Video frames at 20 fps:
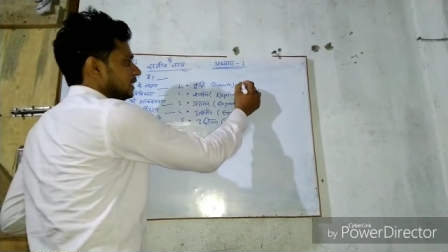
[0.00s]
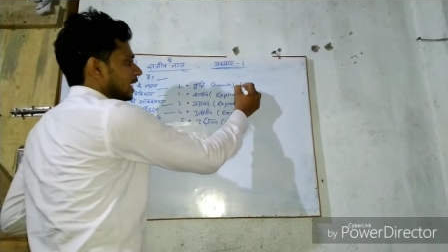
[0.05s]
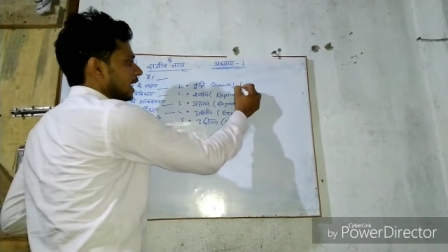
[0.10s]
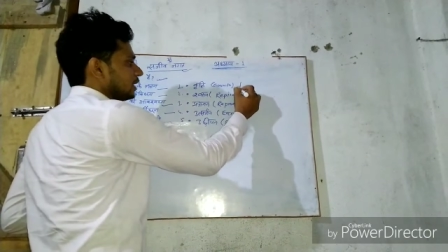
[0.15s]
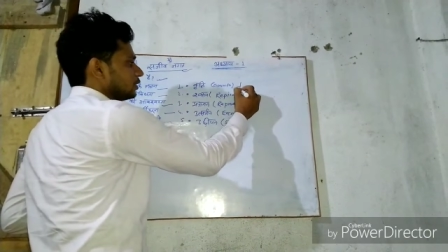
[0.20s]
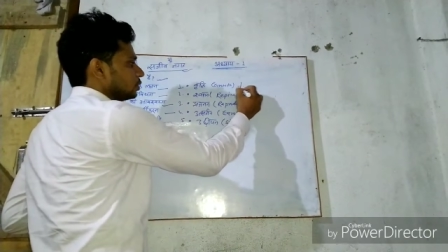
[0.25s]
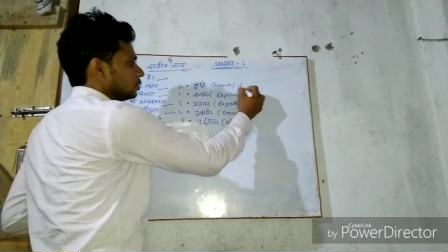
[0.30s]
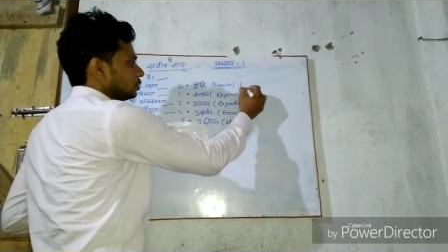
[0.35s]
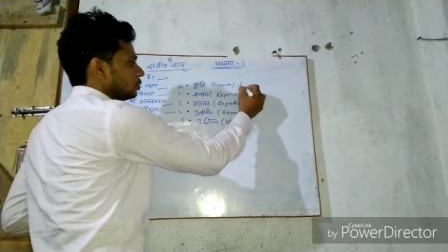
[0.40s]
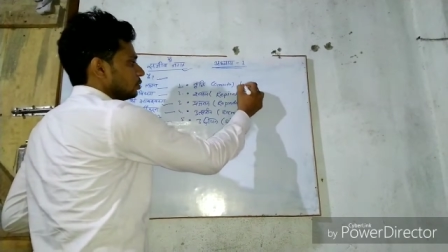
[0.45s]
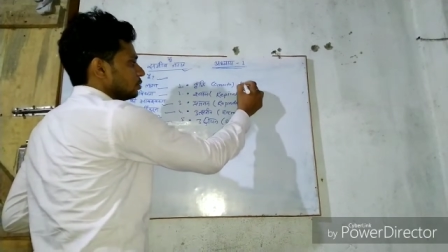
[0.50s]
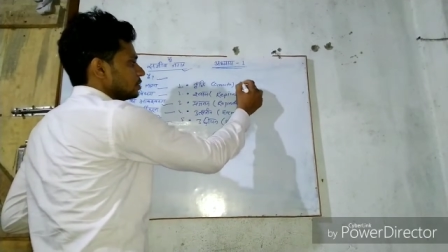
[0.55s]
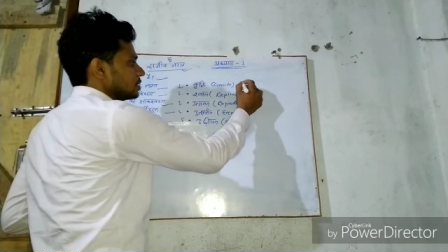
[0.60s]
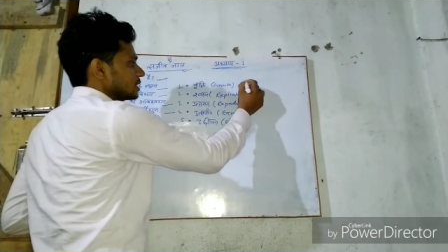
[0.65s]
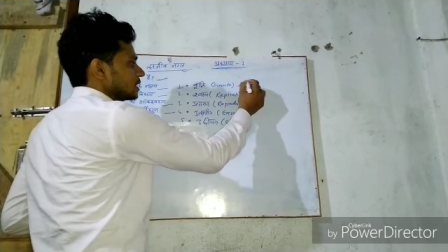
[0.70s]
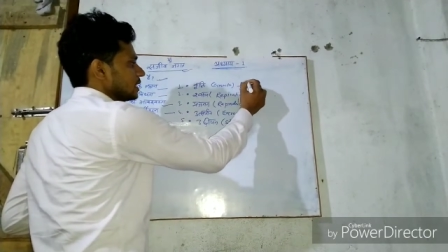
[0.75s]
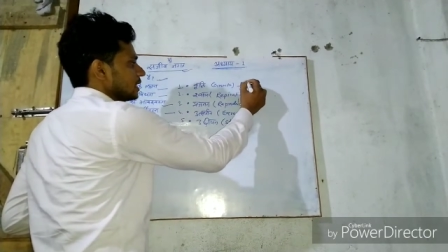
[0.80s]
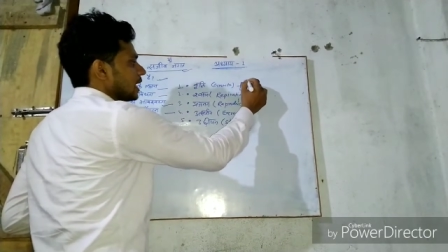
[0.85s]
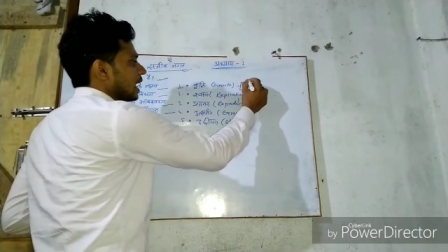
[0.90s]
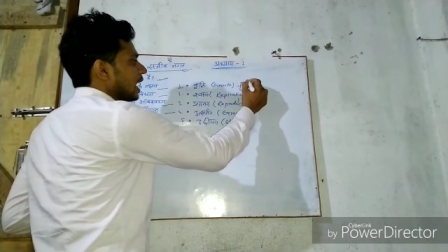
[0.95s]
या तो
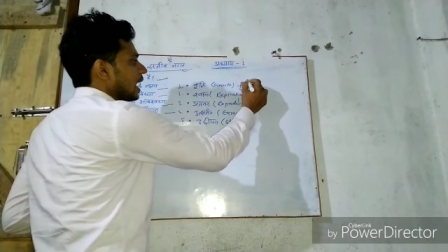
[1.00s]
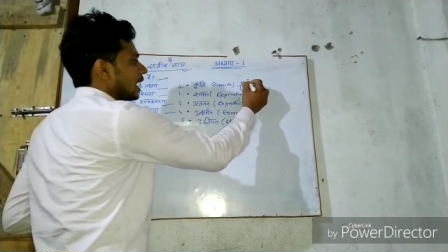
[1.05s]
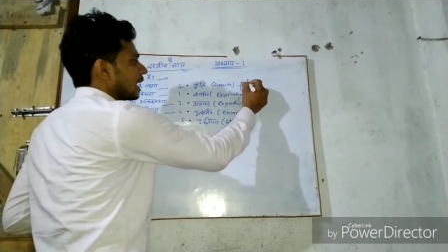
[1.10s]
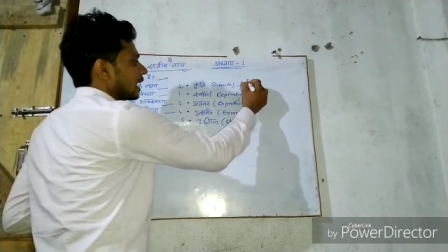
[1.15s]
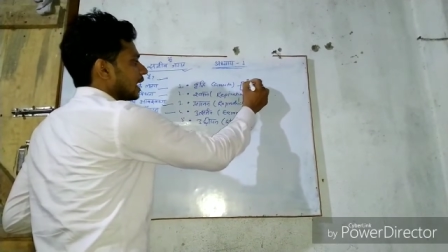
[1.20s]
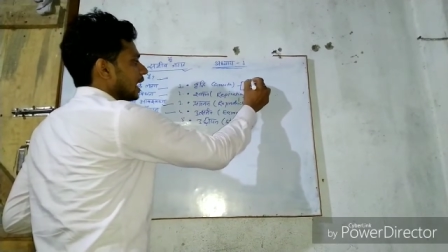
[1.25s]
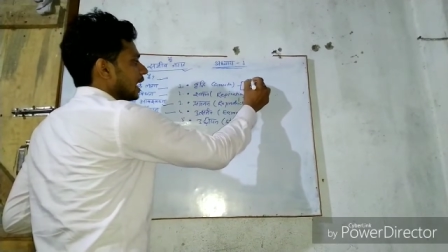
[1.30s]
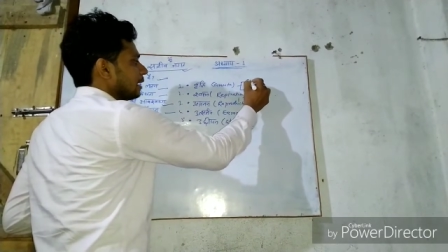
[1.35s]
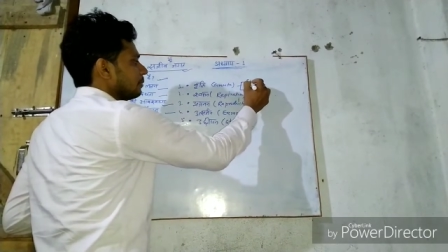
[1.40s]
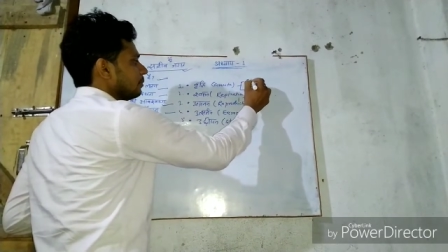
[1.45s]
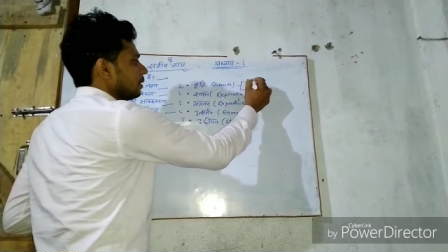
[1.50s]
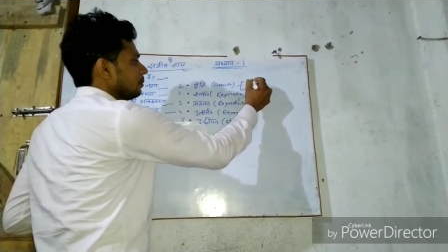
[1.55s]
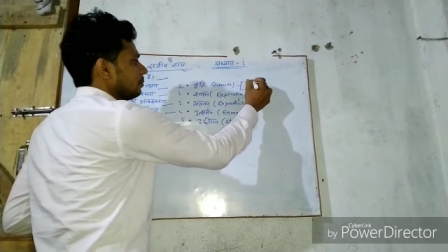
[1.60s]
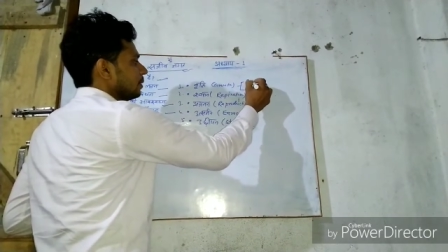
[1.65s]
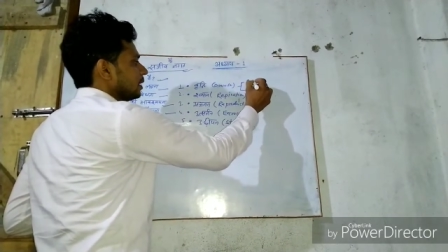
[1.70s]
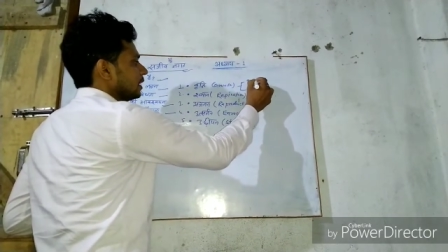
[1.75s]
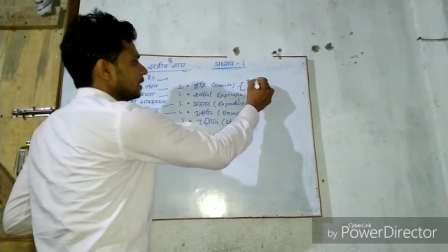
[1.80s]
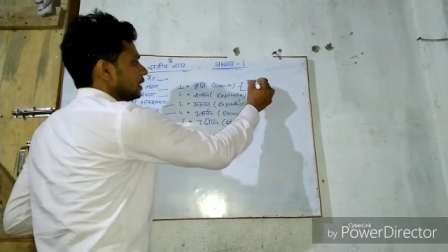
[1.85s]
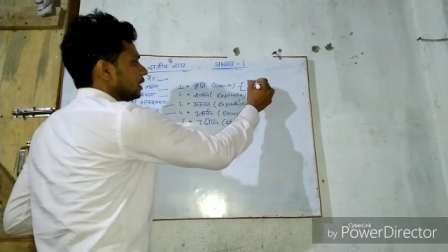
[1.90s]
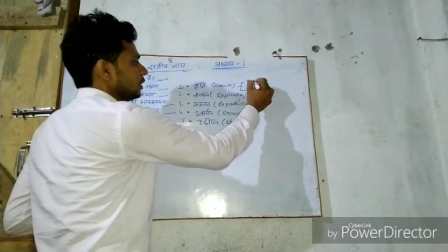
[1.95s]
उसके आकार में
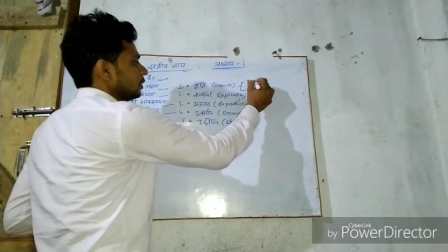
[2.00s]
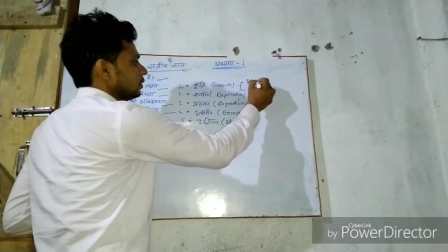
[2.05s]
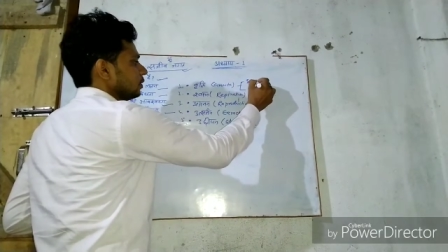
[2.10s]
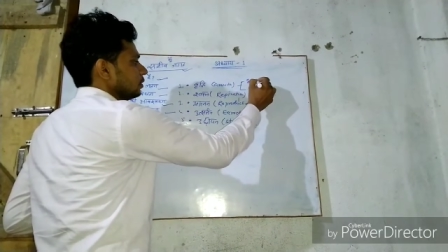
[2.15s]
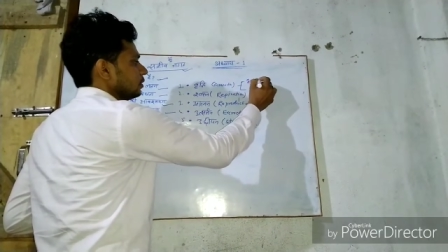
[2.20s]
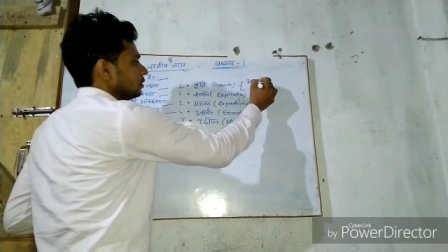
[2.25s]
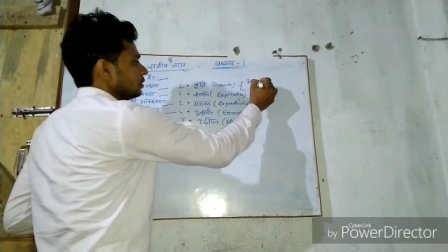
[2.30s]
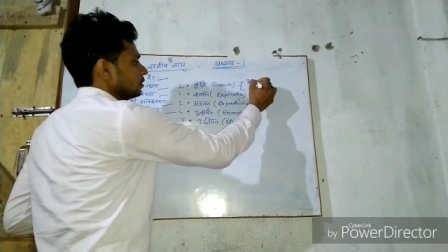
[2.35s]
वृद्धि हो